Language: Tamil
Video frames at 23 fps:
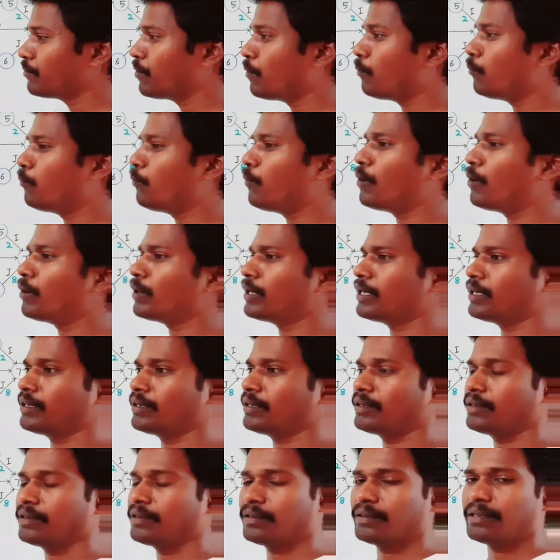ஒவ்வொரு
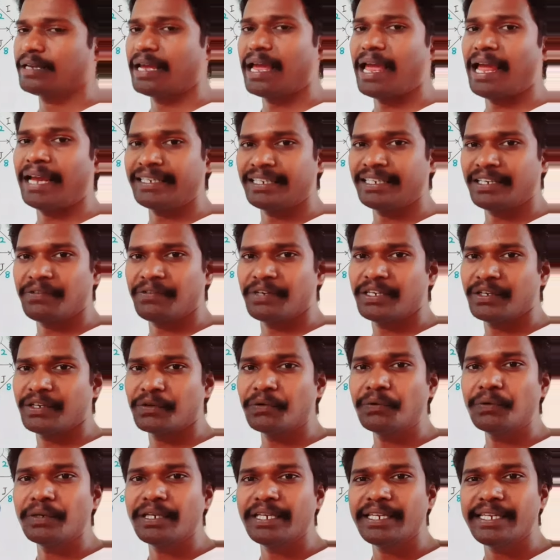
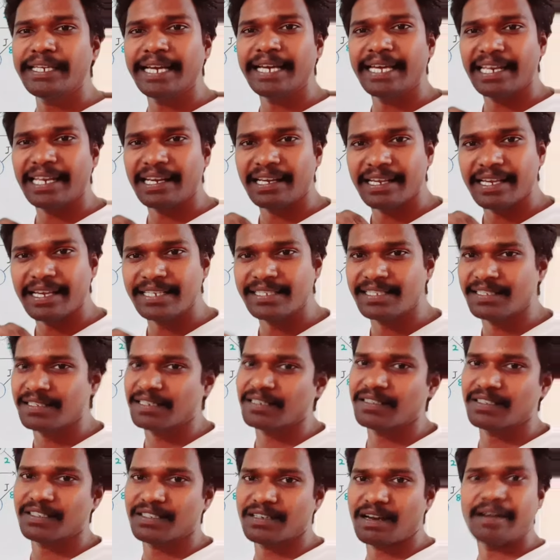ஆக்டிவிட்டிக்கும் இயர்லியஸ்ட்
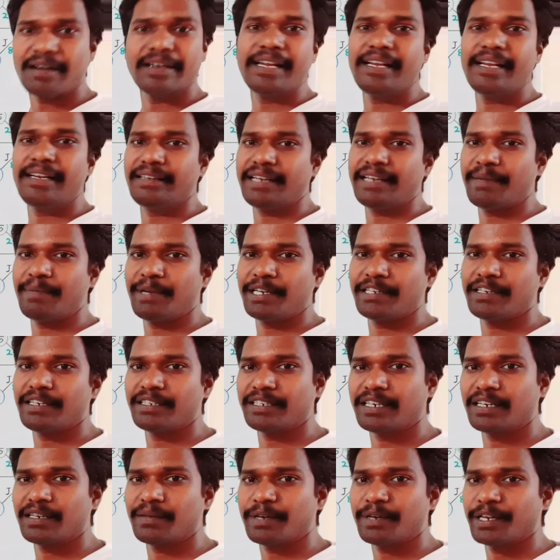ஸ்டார்டிங் டைம்
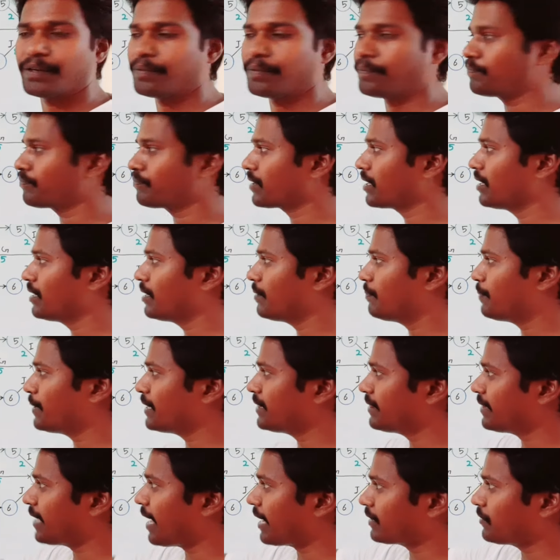என்னன்னு கண்டுபிடிக்கணும் இப்போ
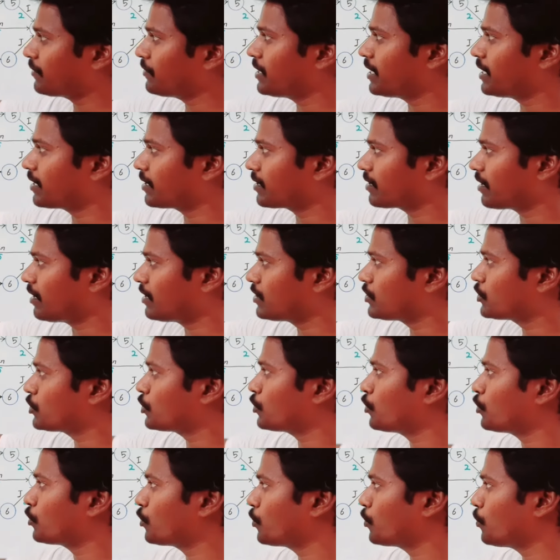இந்த ஆக்டிவிட்டி எடுக்கலாம்
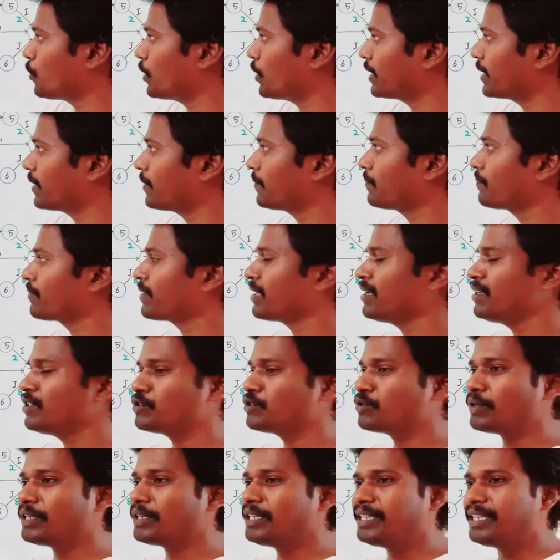ஜீரோ டு ஒன்
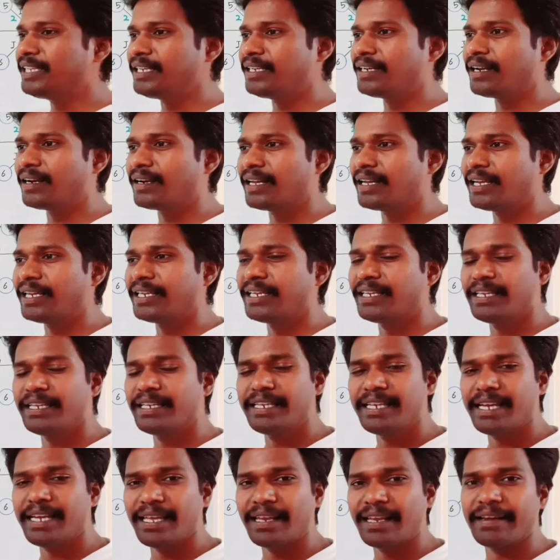ஸோ இதுக்கான
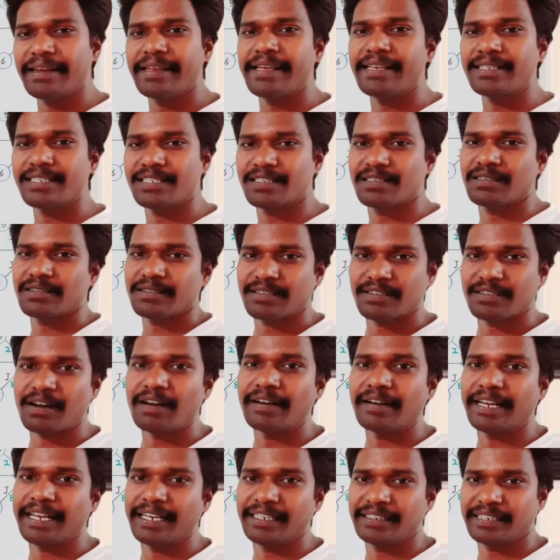இயர்லியஸ்ட்
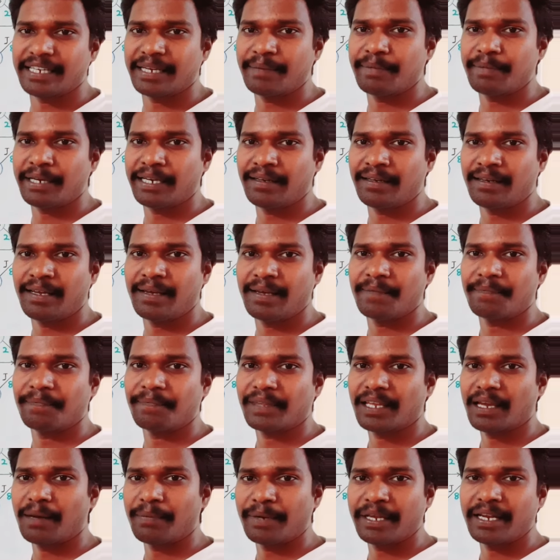ஸ்டார்டிங் டைம் என்ன
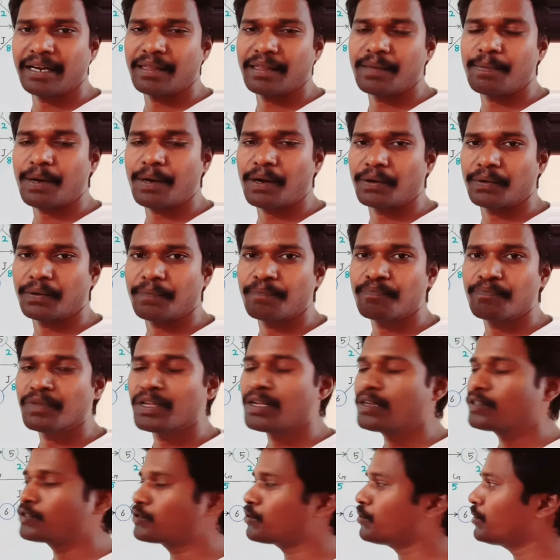அப்படிங்கிறத பார்க்கணும்
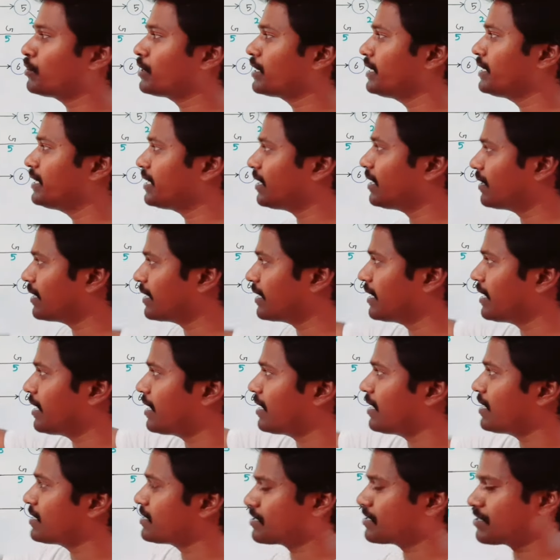ஸோ இதுக்கான
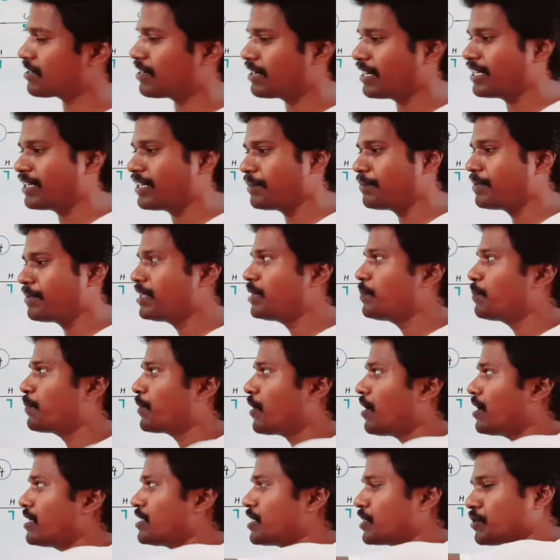இயர்லியஸ்ட் ஸ்டார்டிங் டைம் இது
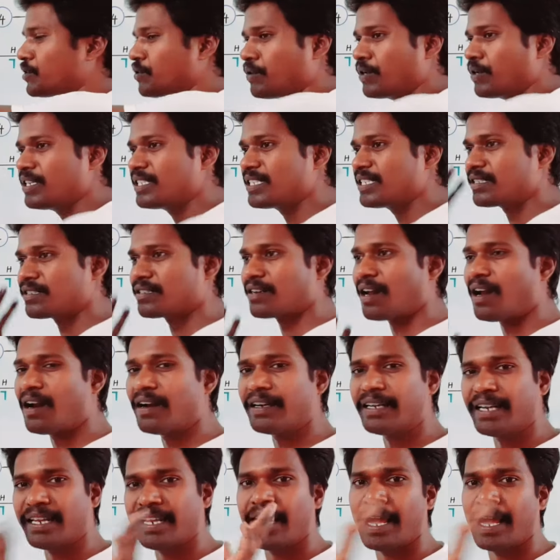ப்ராஜெக்டோட
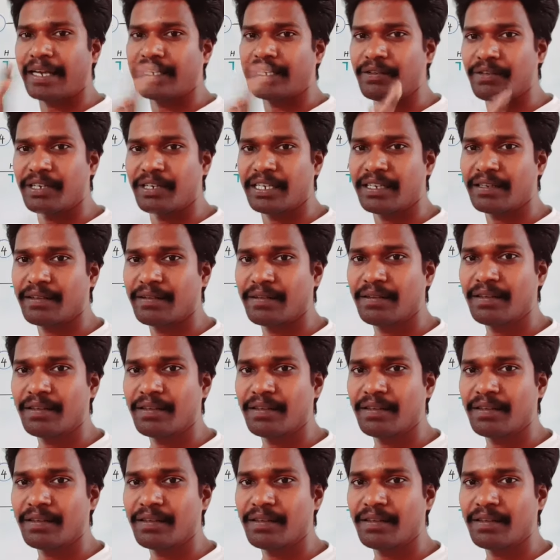ஸ்டார்டிங் ஆக்டிவிட்டி